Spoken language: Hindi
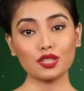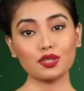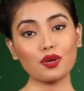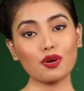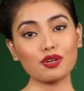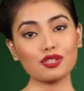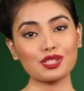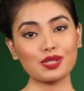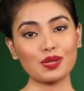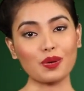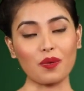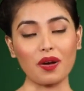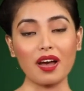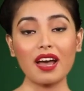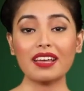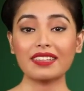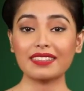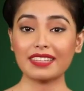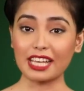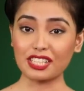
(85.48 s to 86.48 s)
दोस्तों
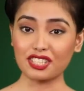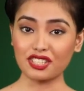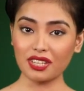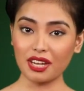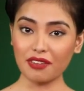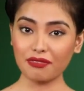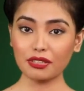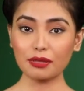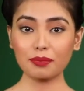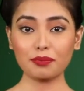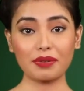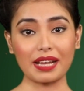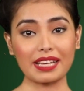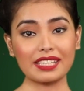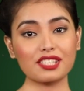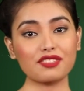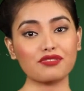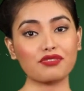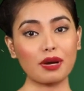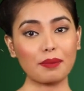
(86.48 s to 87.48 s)
नेचुरफुल
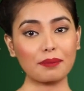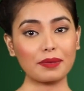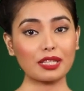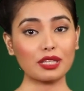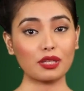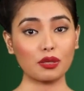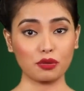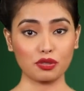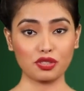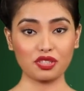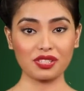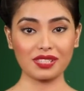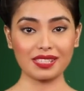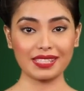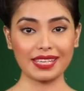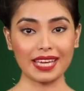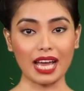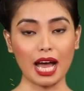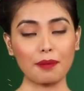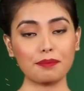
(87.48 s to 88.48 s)
ब्रेस्ट फर्मिंग लोशन
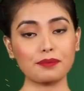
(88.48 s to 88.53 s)
से